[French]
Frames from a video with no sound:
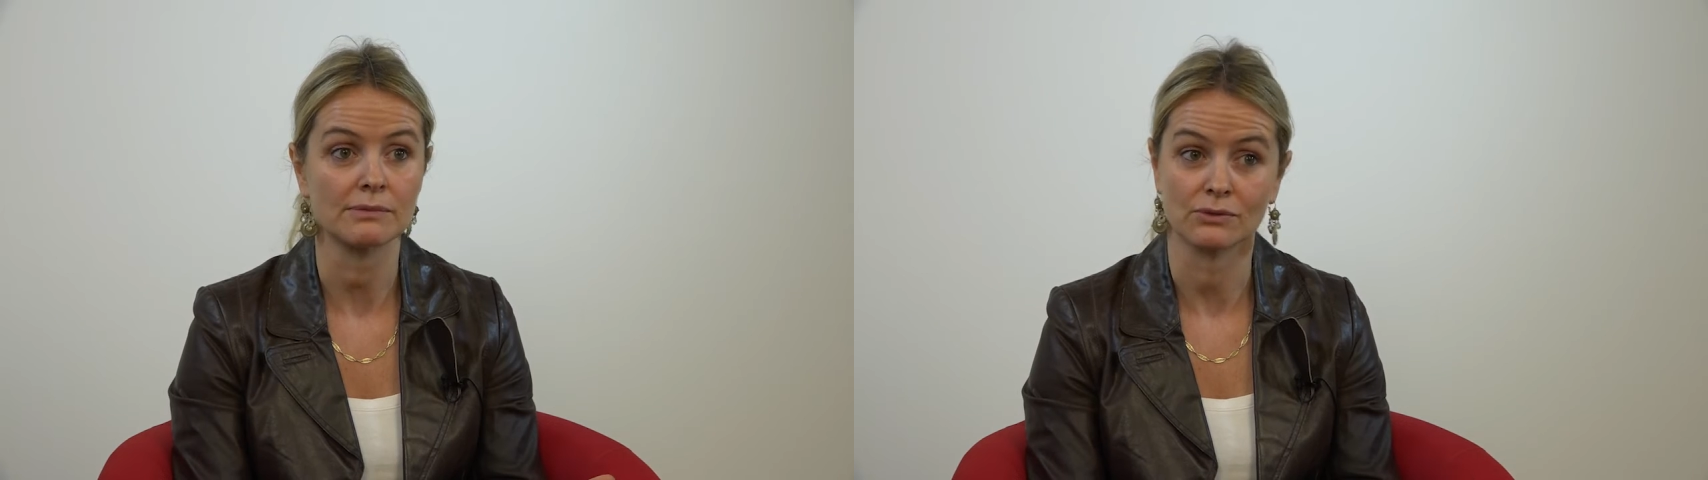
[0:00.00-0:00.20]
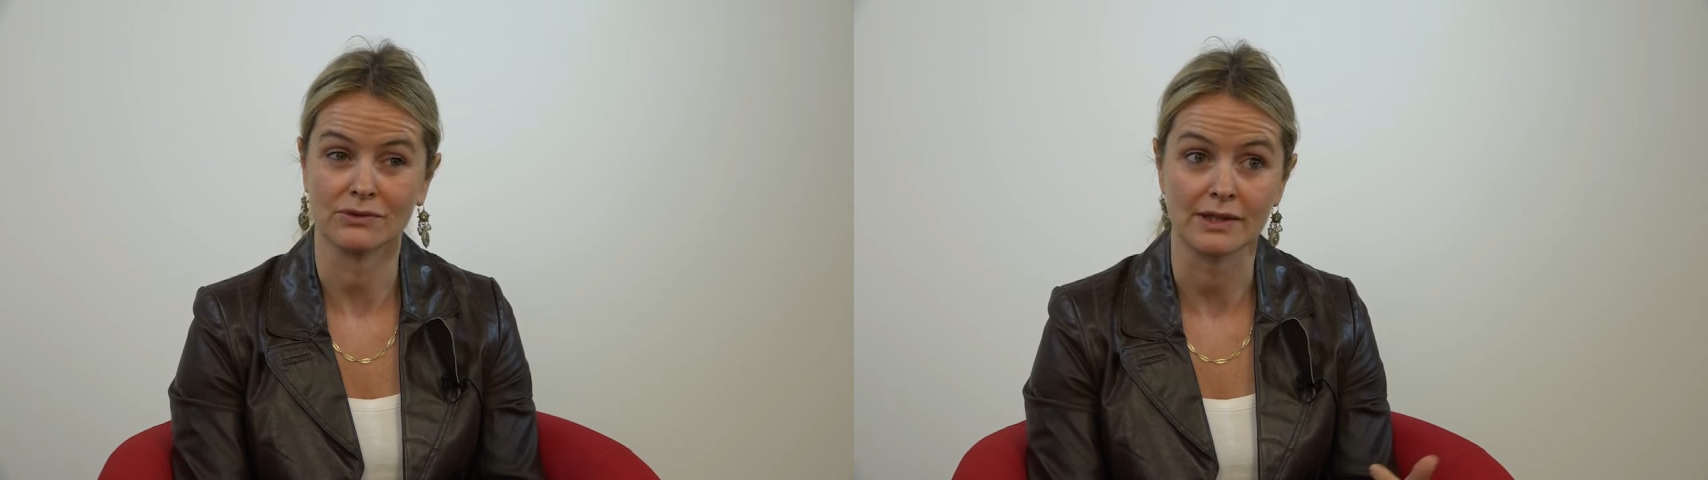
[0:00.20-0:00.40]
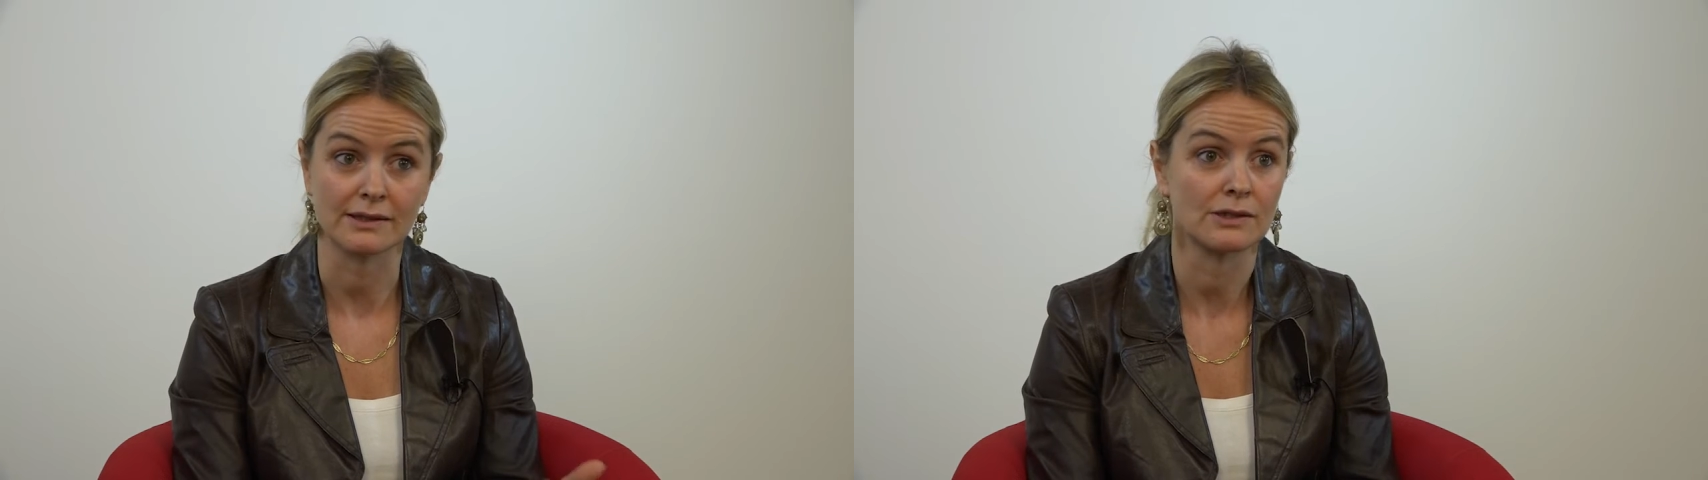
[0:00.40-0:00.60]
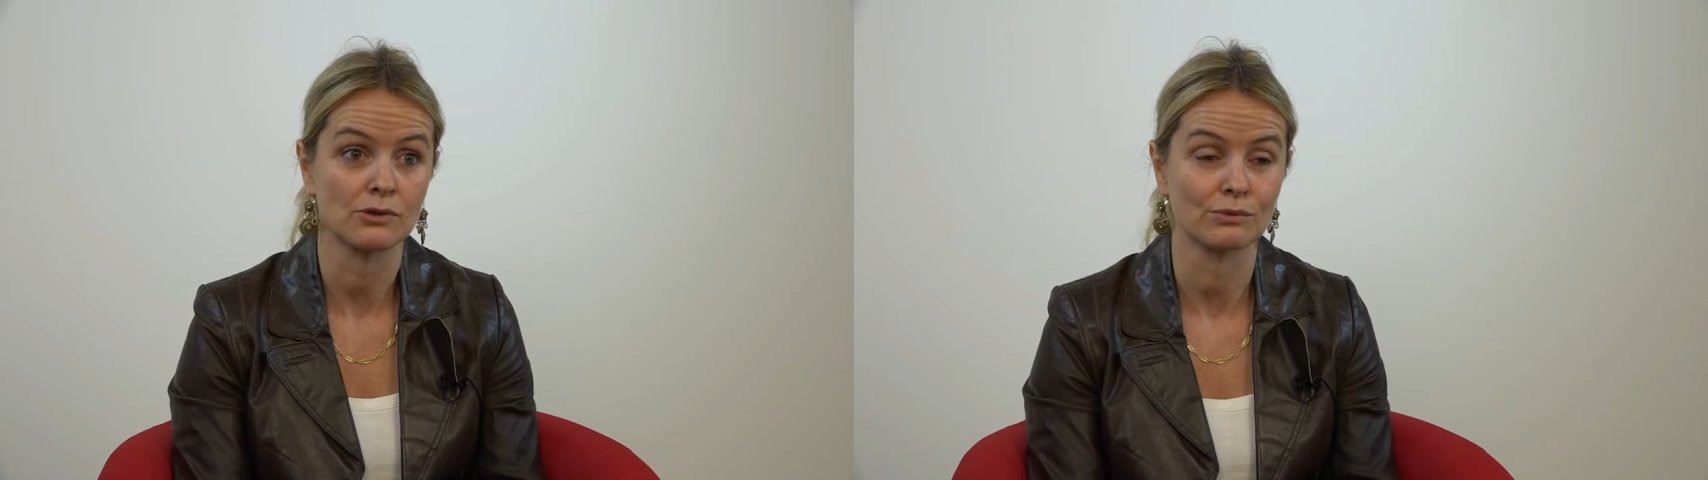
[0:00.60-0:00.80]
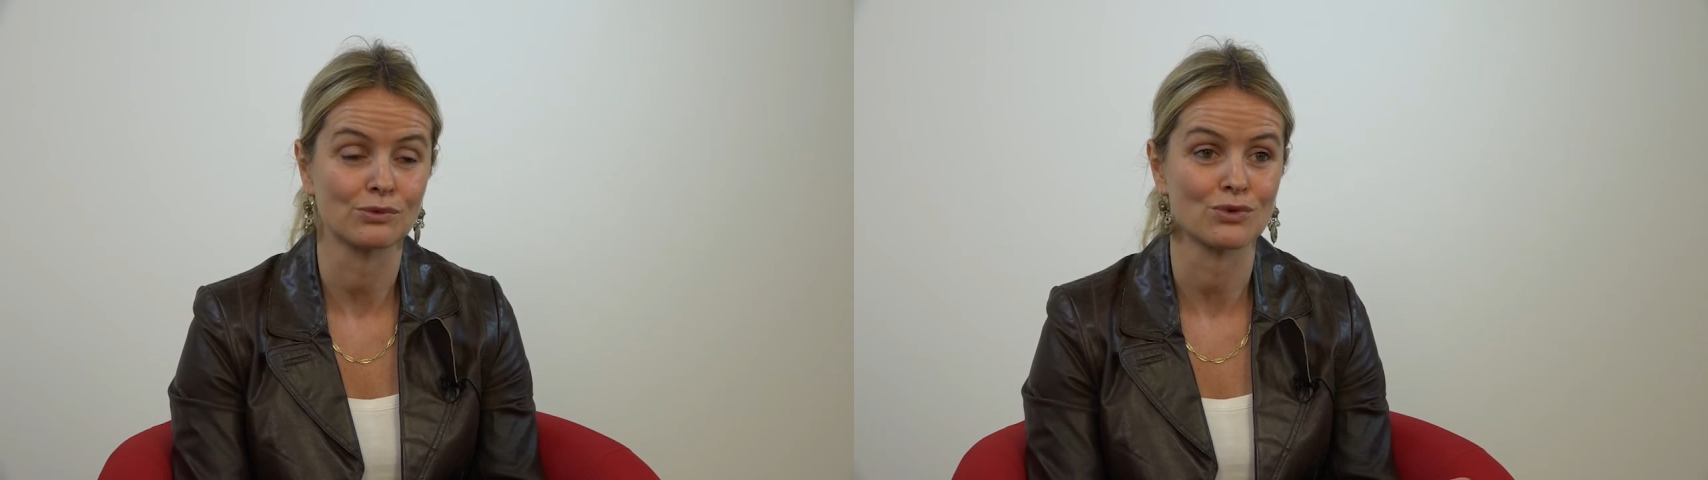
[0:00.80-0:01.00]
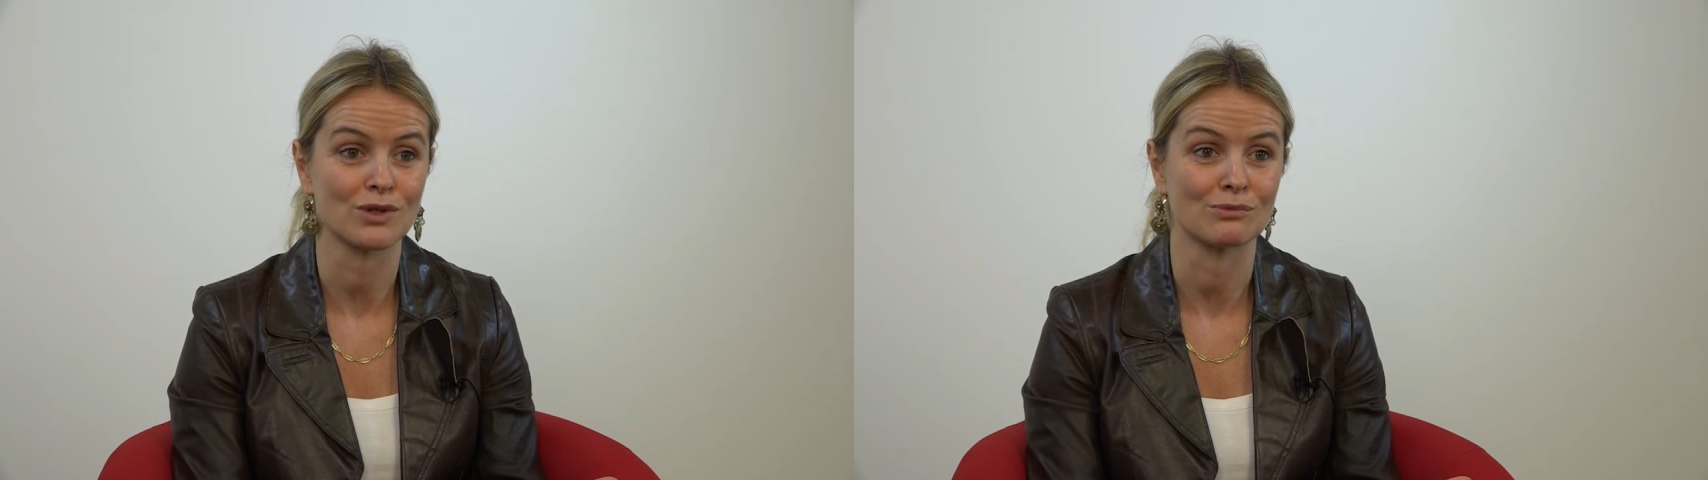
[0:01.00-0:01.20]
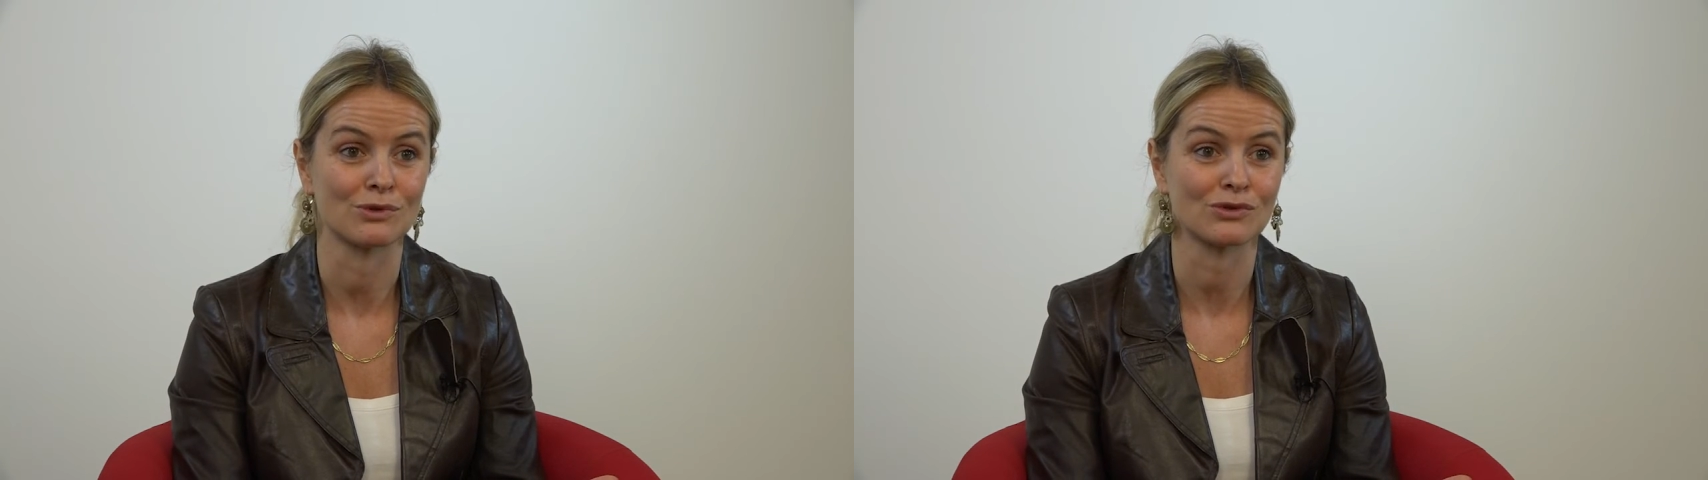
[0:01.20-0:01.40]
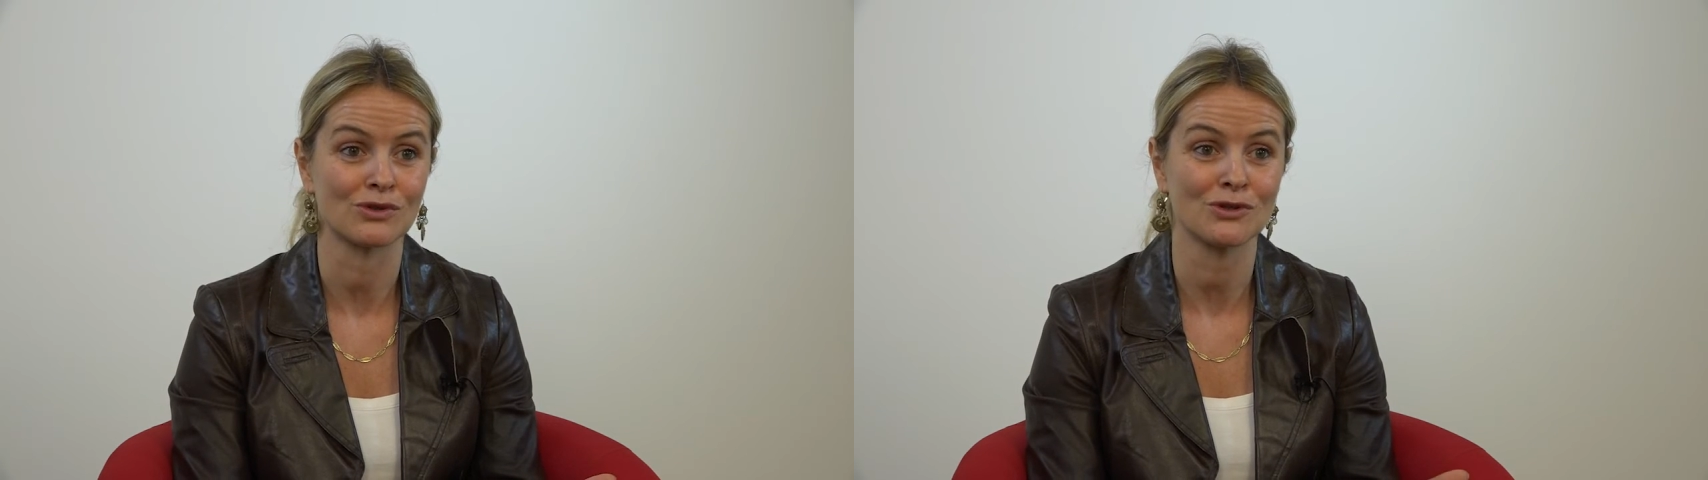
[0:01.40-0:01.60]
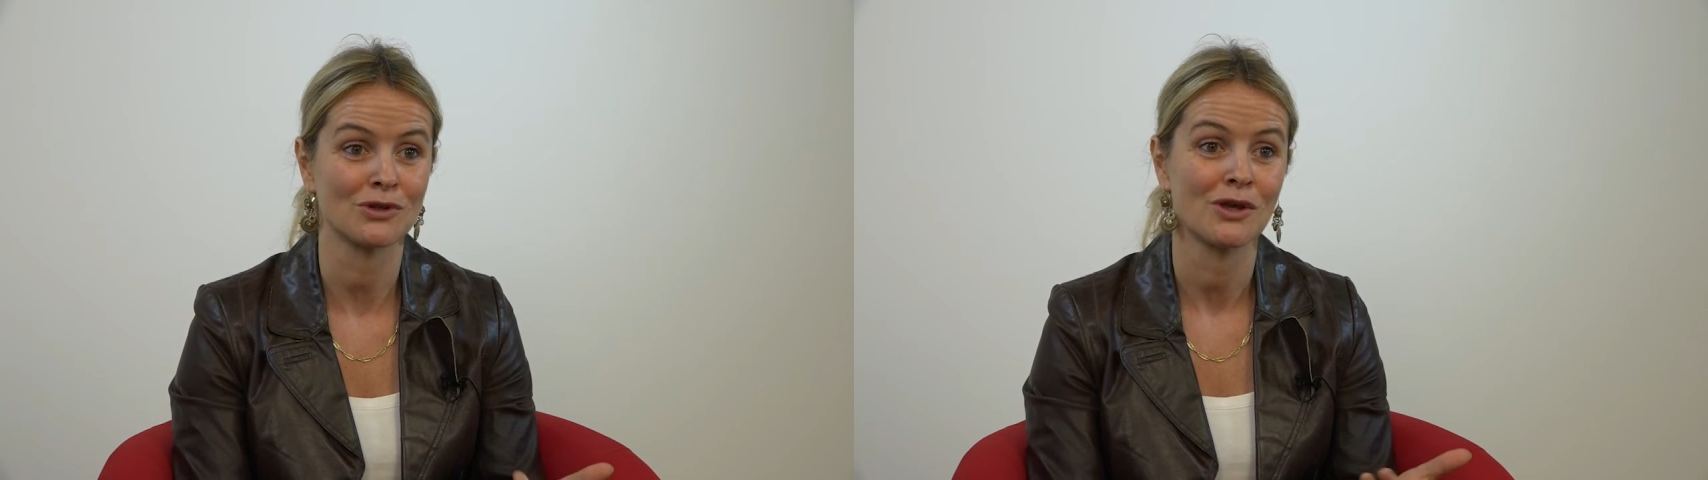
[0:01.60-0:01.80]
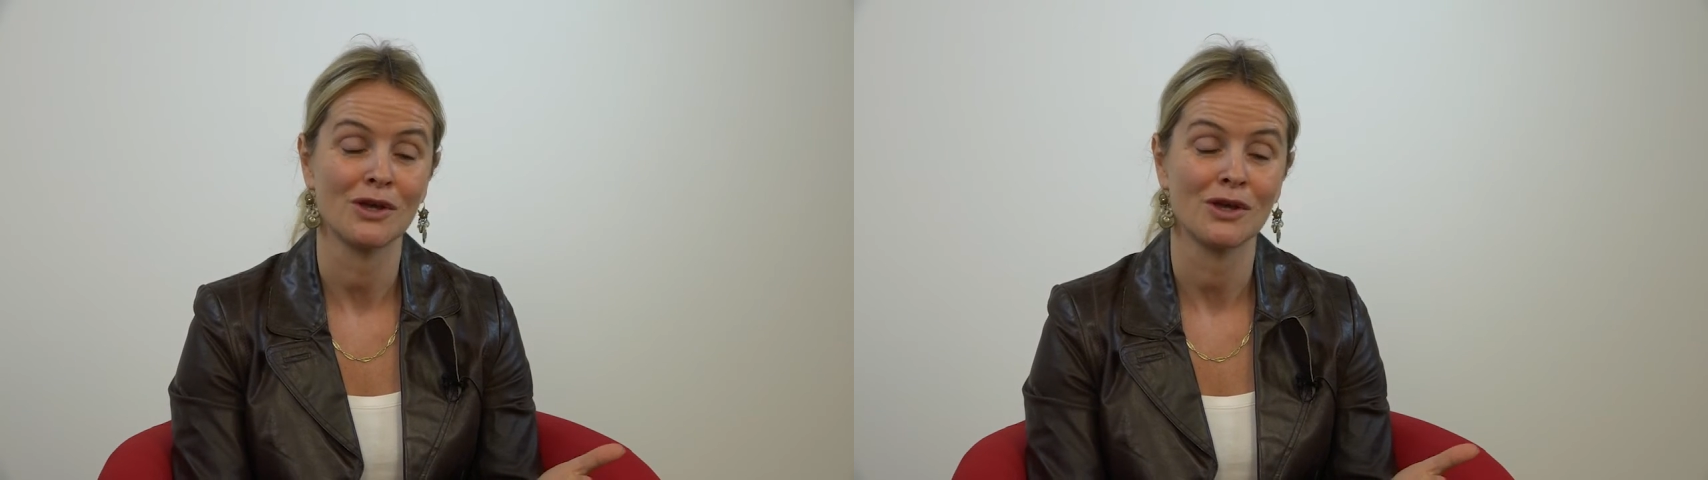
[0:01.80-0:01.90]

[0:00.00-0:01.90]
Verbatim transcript: parce que c'est un énorme sujet à Boston,